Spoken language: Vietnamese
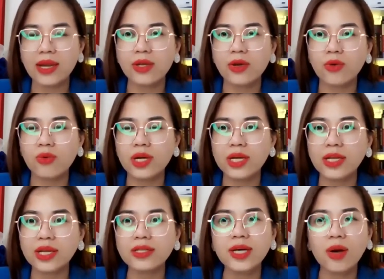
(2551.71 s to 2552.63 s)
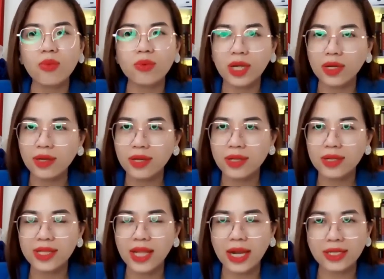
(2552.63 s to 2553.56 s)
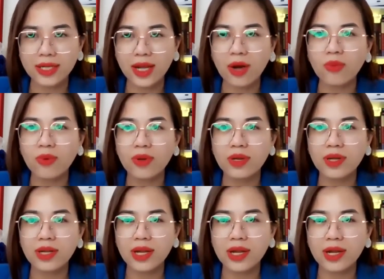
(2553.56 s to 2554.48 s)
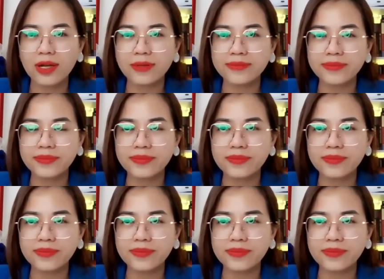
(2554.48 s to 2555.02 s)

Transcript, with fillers: hiểu được cái công thức thành công à,